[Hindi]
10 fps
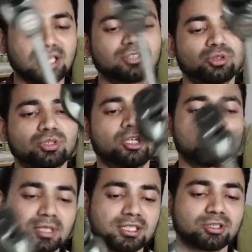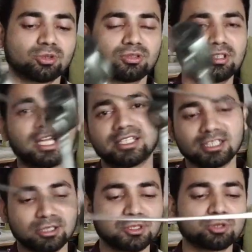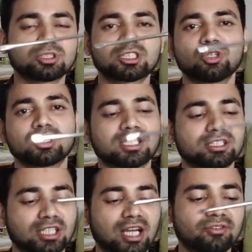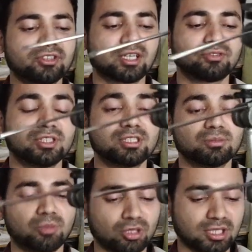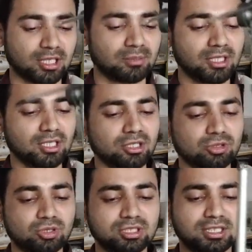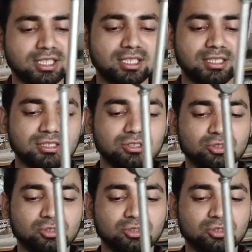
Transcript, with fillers: कर चुका हूँ मैंने तो डैडी ने भी यूज़ किए होंगे इसे काफ़ी रफली बहुत टाइम तो इसका